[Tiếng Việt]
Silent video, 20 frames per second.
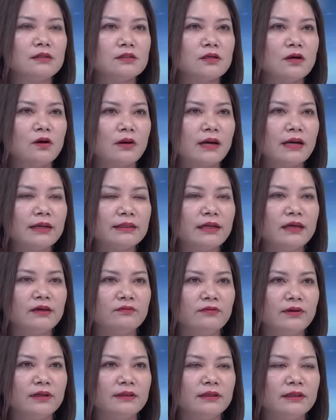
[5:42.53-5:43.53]
cho các cái
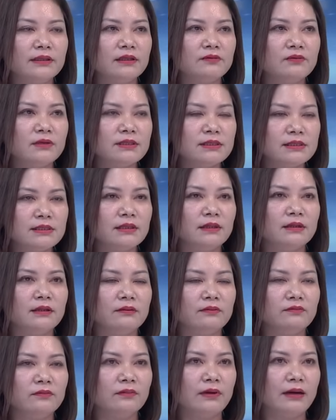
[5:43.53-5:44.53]
thành phần kinh tế phát triển
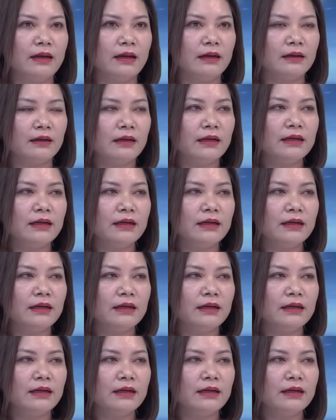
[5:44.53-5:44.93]
và